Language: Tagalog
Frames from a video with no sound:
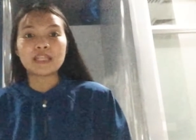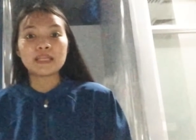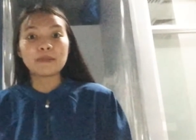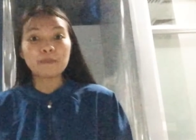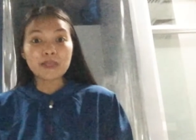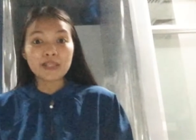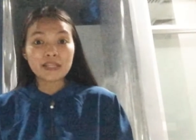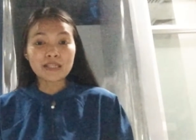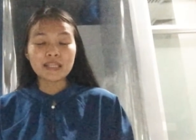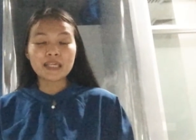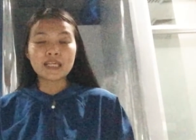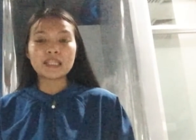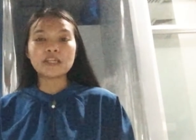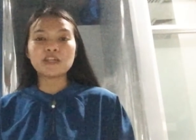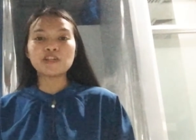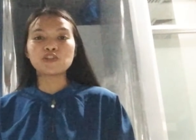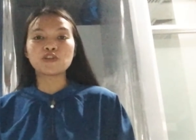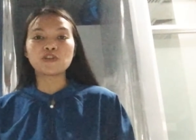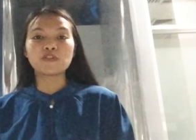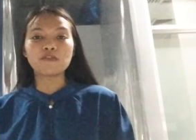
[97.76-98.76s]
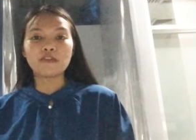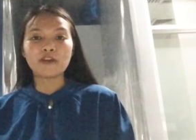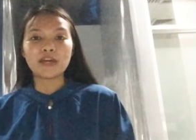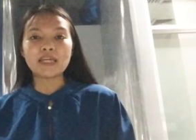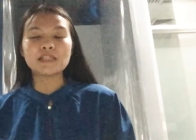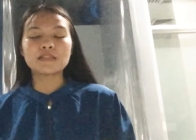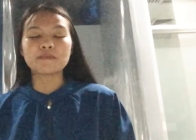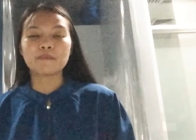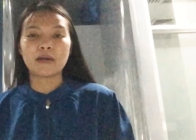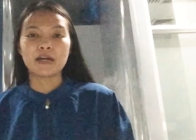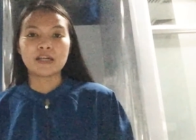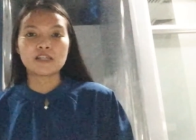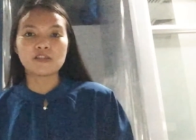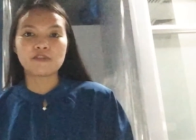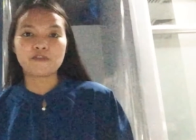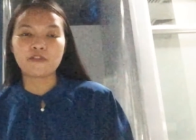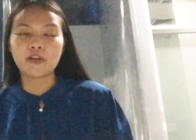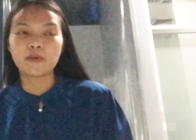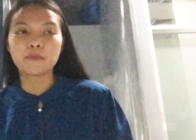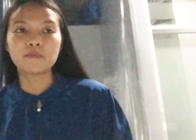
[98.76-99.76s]
Limited edition face
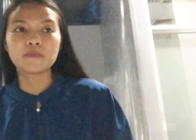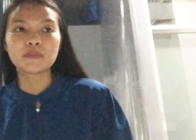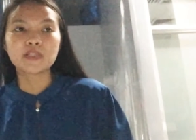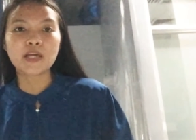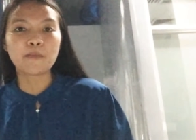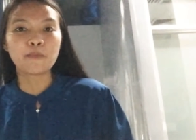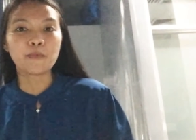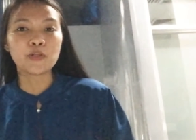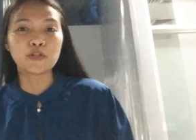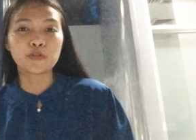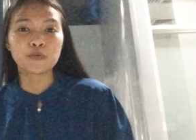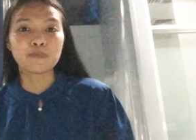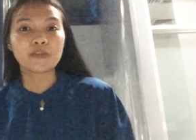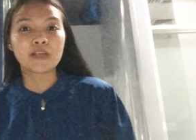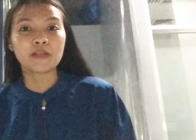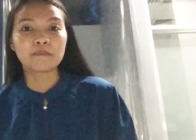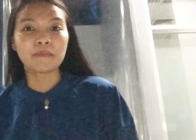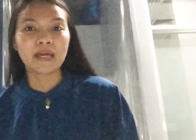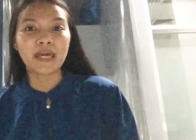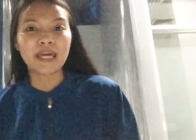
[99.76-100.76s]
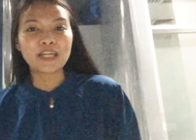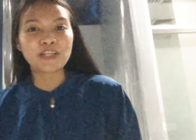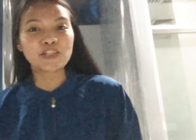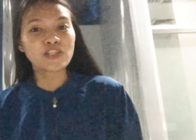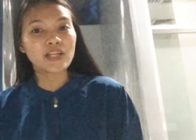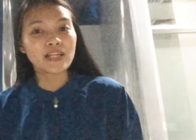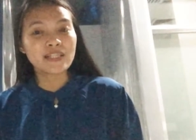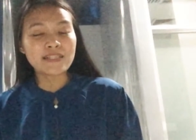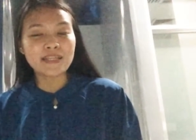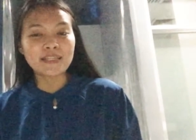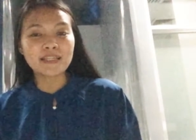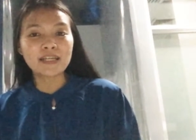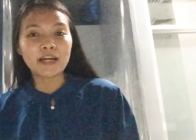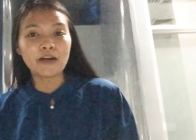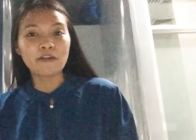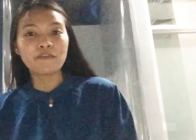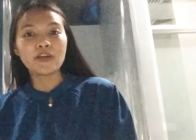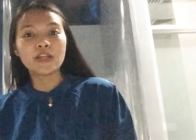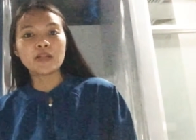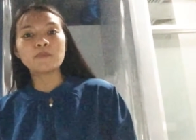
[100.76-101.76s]
mask from sampleroom.ph kasi
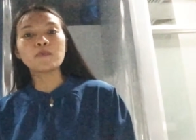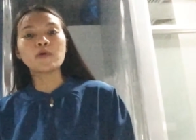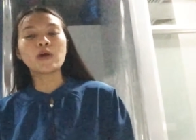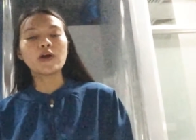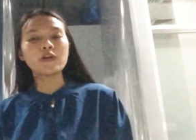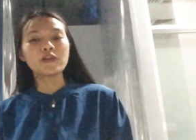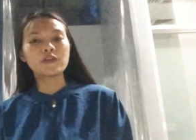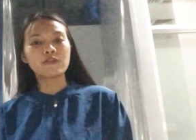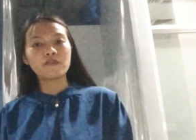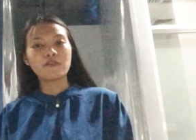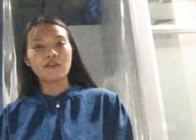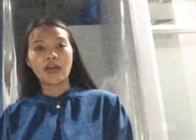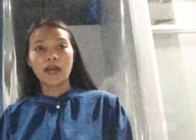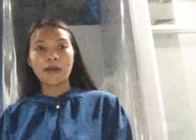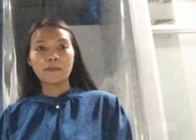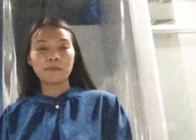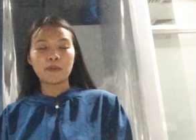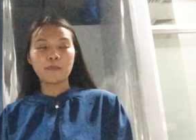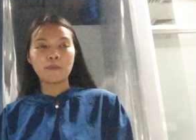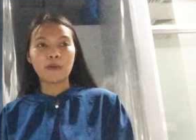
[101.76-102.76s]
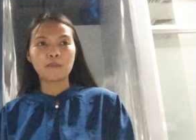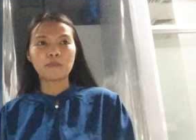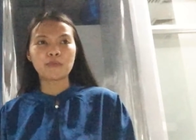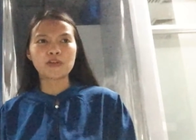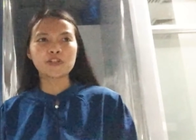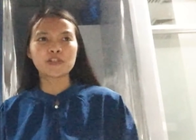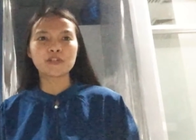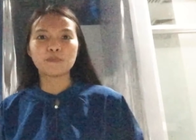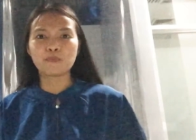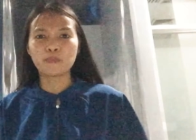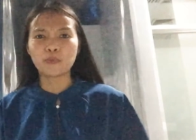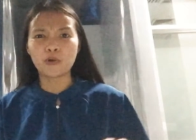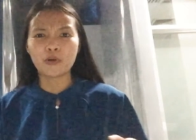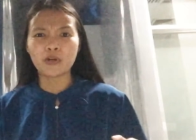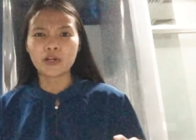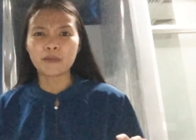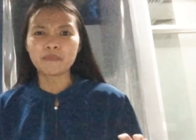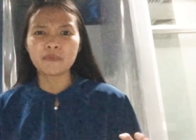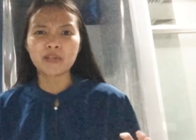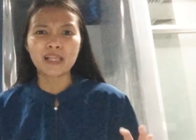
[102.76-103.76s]
nag-avail po ako ng VIP membership
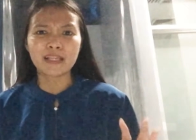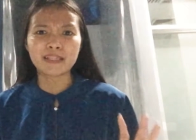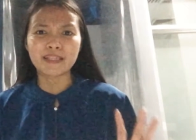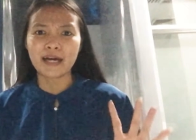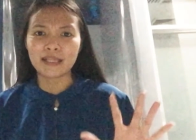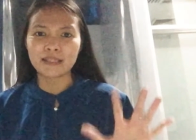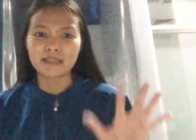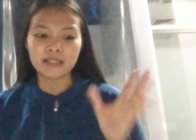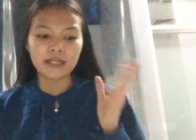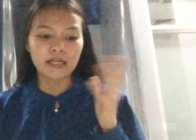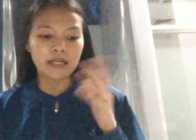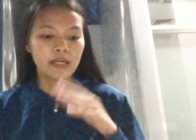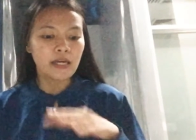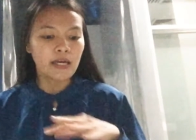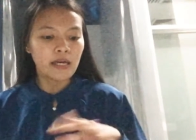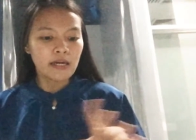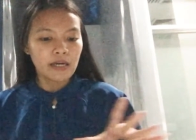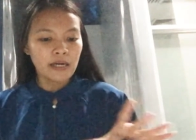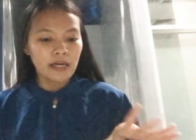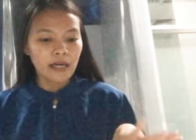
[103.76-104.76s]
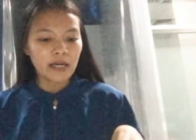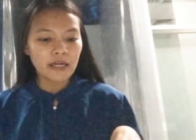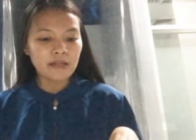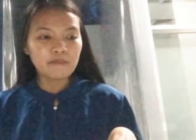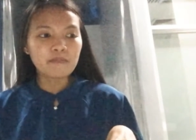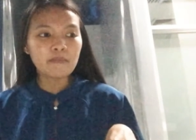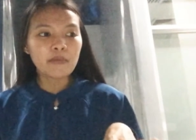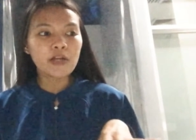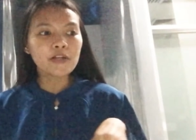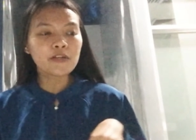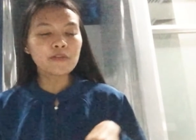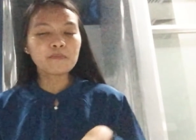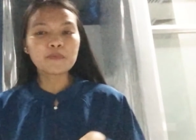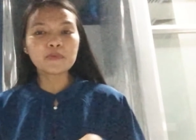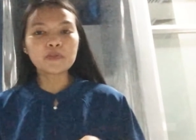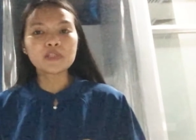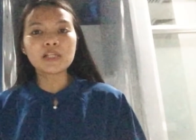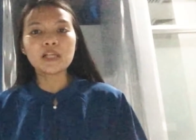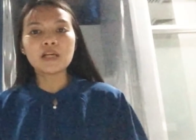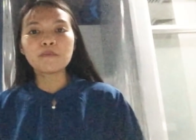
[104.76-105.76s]
program nila dati. And meron
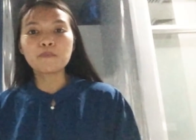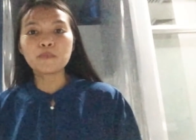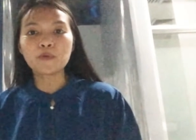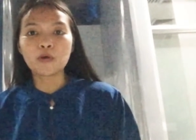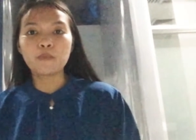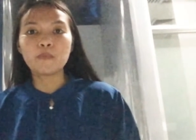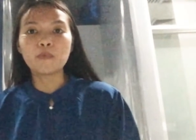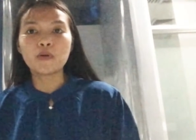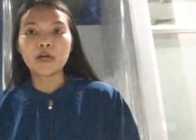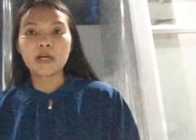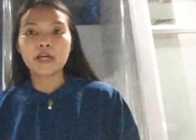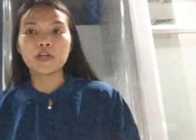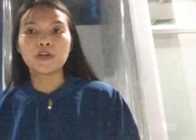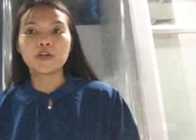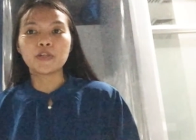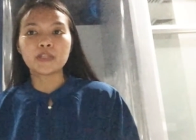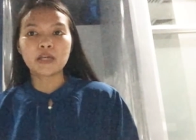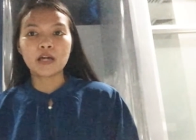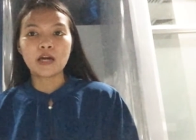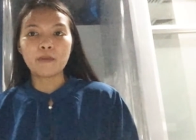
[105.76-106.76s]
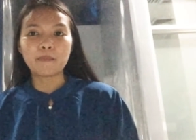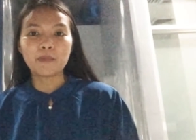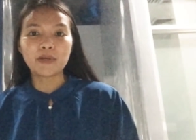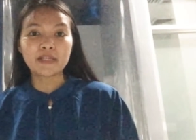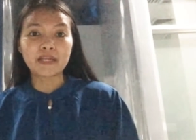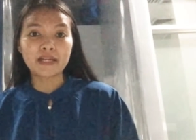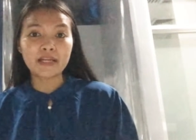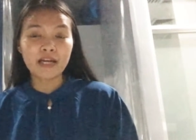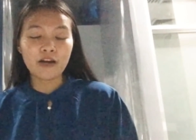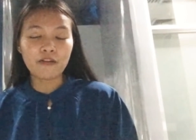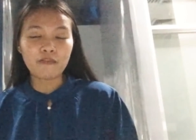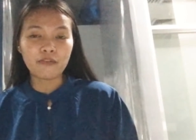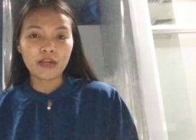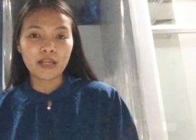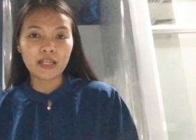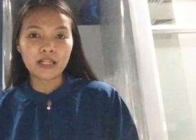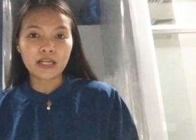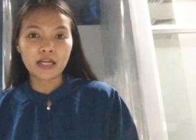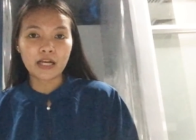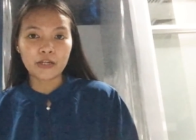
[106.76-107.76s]
po silang promo ngayon na kapag
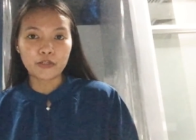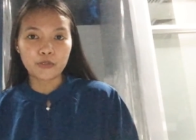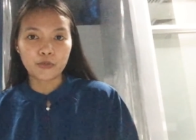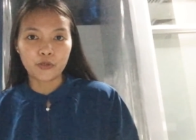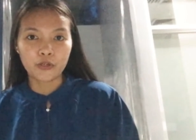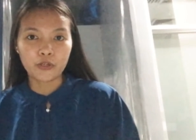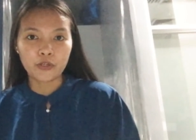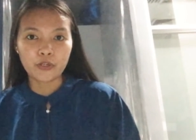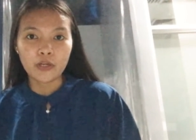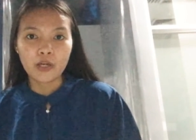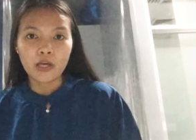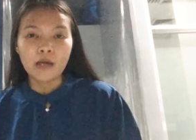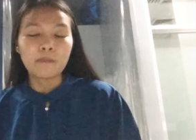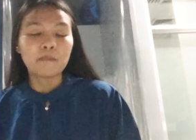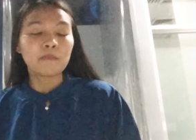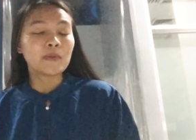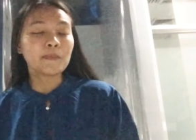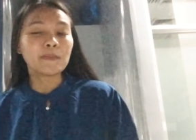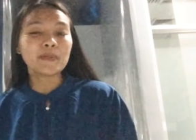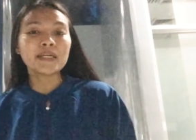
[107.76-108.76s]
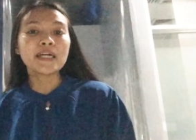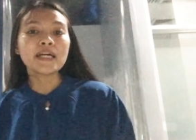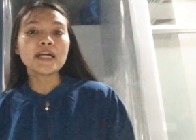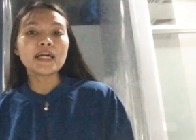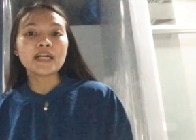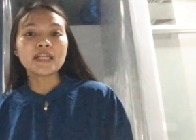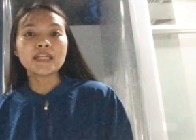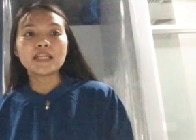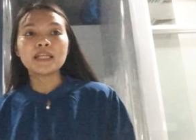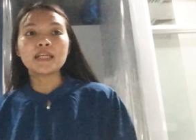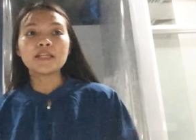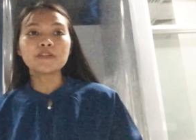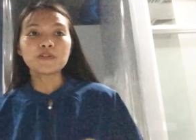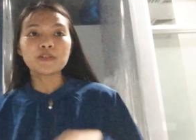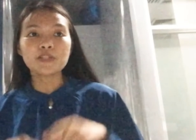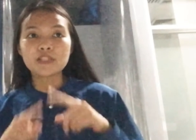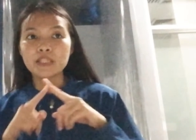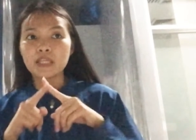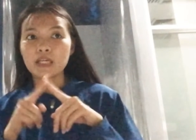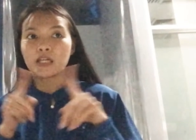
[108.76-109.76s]
nag-avail ka nun, bibigyan ka nila ng
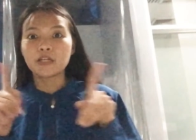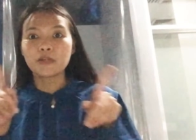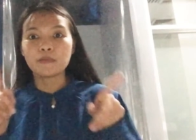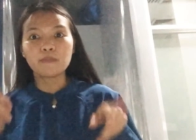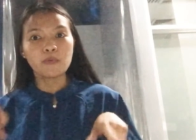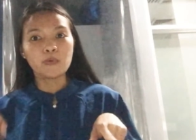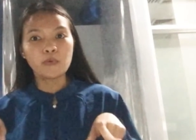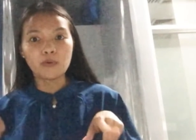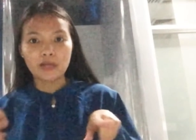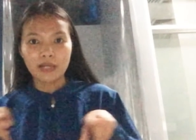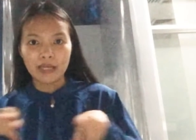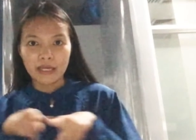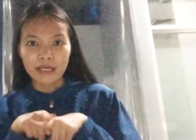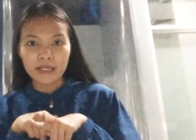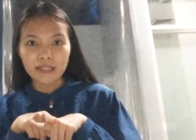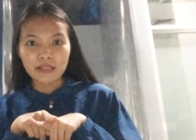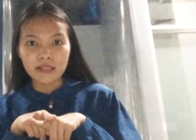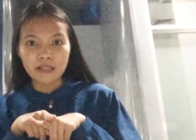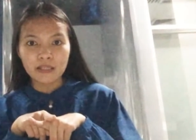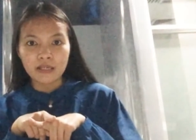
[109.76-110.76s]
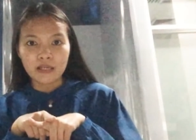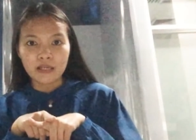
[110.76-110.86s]
sticker booklet